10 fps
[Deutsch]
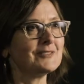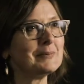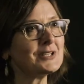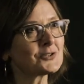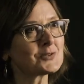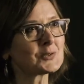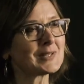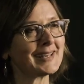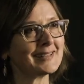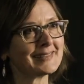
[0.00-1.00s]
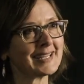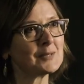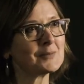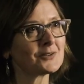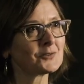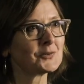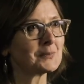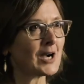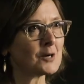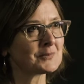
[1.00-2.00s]
Wie bist du zu diesen Themen und
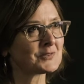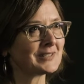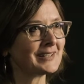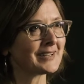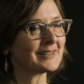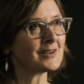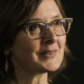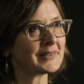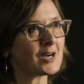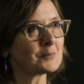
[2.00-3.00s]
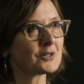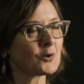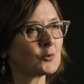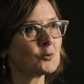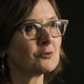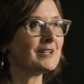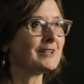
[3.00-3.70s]
überhaupt zu deiner Art Arbeit gekommen?